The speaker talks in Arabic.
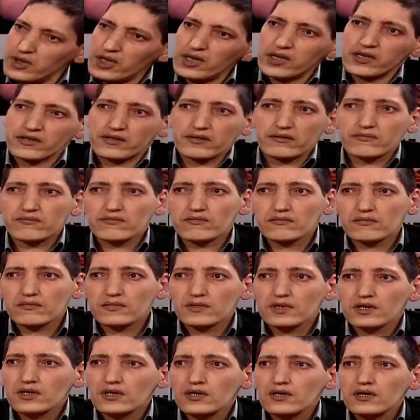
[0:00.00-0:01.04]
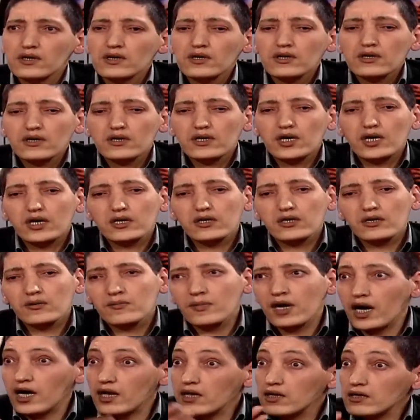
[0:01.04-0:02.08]
بلدي يعني
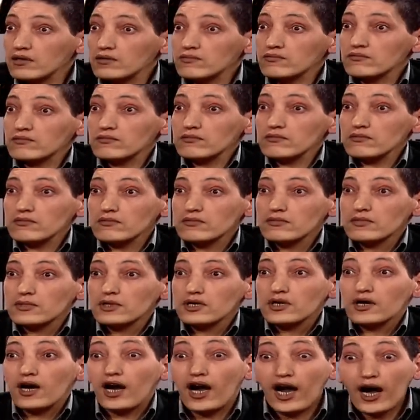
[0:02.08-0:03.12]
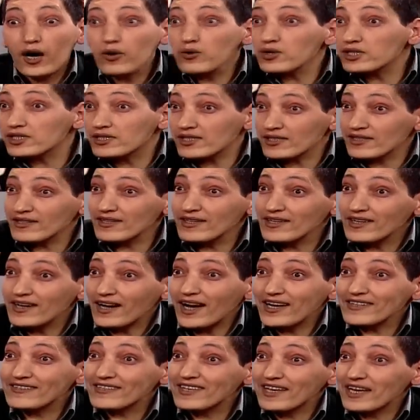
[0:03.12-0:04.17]
المعلم عاوز
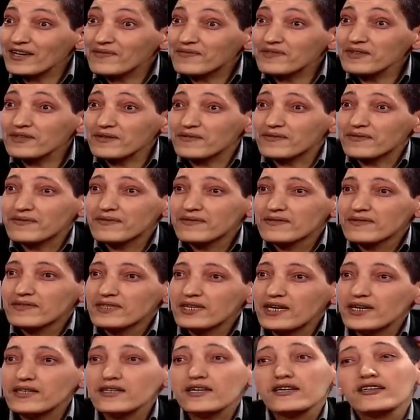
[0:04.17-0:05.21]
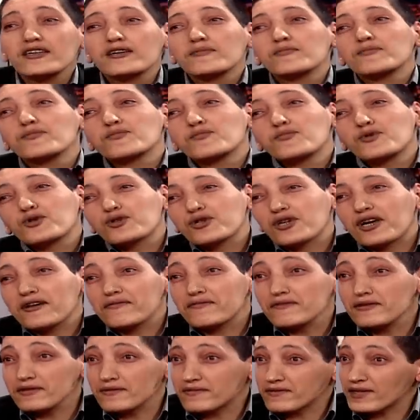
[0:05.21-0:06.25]
حد خفيف يعني انا مش
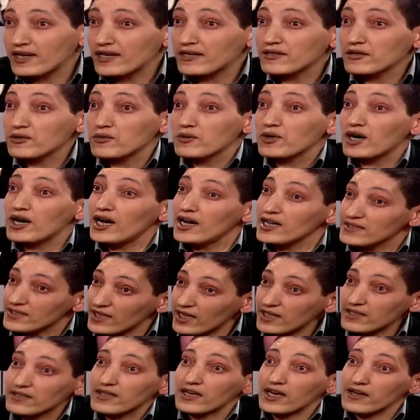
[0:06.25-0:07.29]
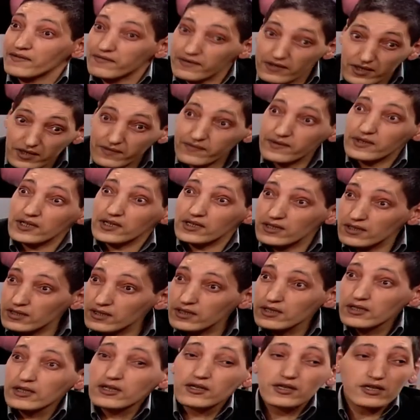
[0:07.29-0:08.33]
خفيف يعني هو عايز حد خفيف
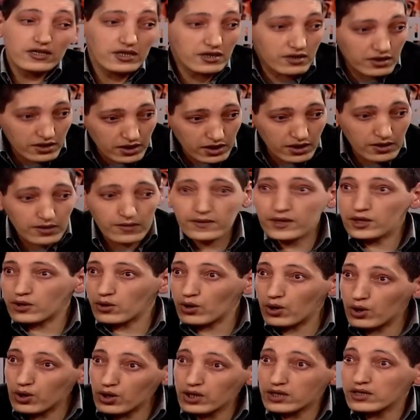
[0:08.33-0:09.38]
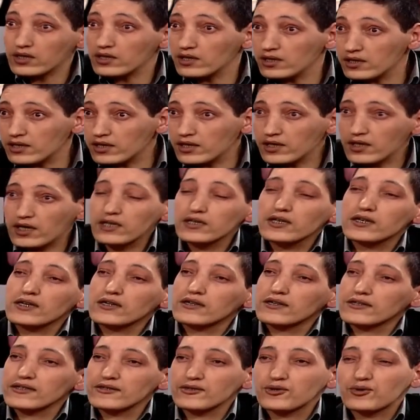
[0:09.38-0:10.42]
يجي ويروح يجي
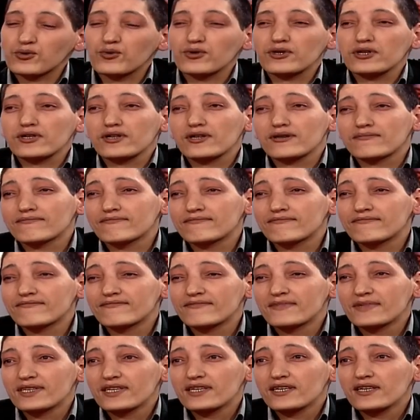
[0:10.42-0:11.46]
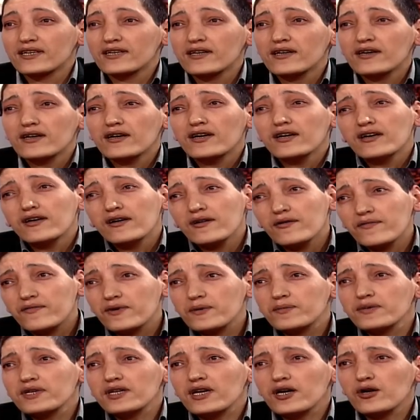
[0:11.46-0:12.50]
انا شويه
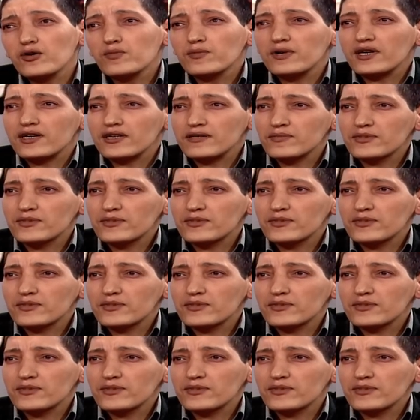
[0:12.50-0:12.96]
فبالأو ما هي